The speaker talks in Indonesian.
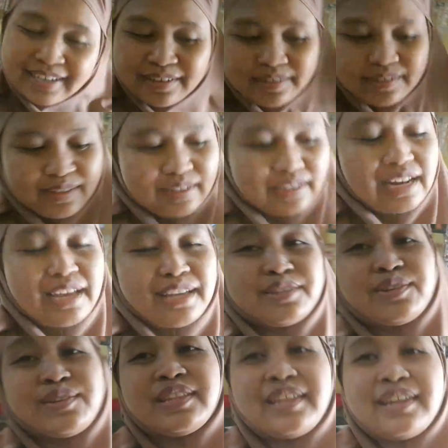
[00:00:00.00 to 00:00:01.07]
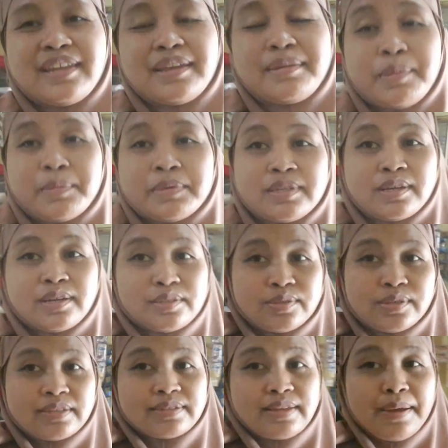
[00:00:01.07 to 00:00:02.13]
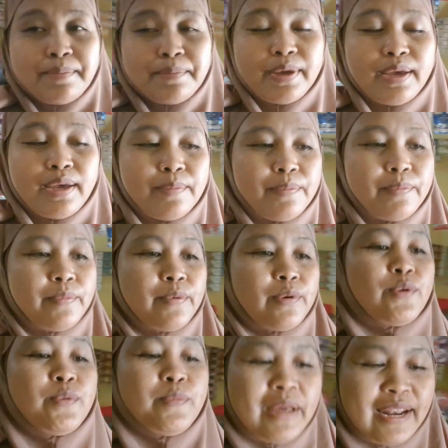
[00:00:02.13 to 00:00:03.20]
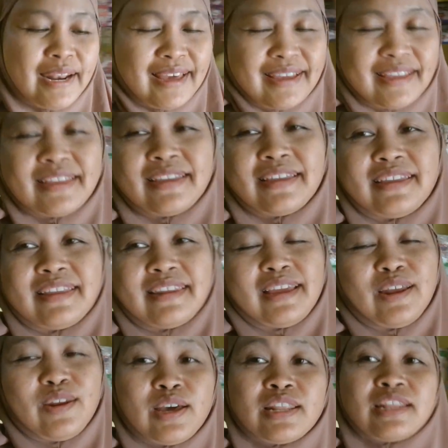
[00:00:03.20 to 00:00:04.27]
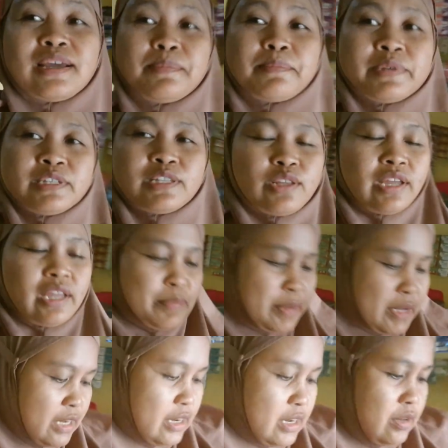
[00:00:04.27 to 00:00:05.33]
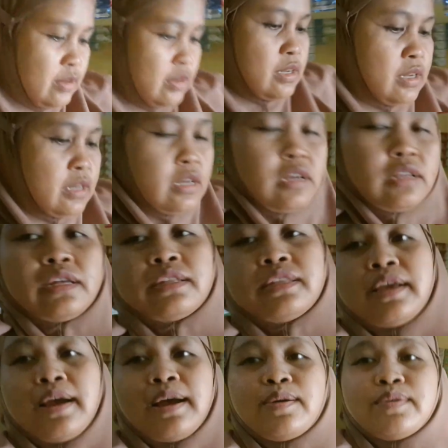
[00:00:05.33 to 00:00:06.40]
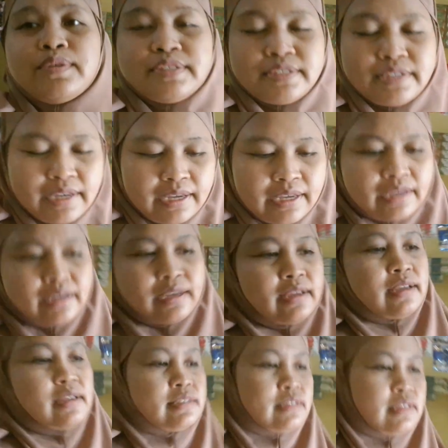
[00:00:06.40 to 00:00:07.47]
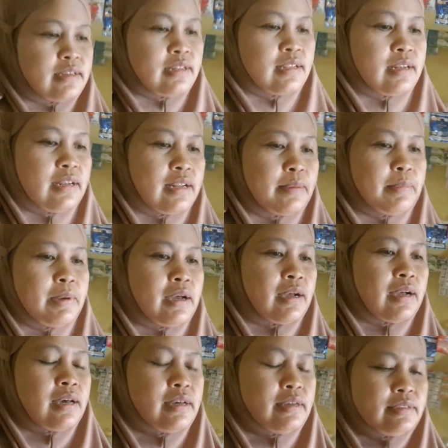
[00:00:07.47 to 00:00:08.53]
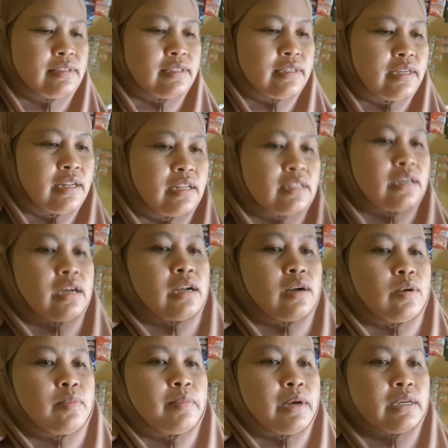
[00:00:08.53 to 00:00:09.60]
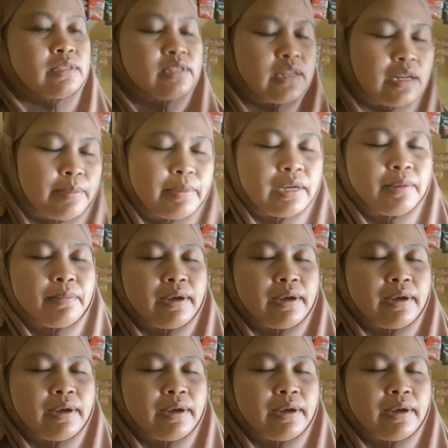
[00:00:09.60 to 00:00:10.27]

lur. Lanjut ini Mama harus sudah sampai rumah lagi. Ini kalau hari Kamis itu ya begini, lur. Jadi kang ngecek sedelak mangkat, sedelak tekan ngomah, sedelak maning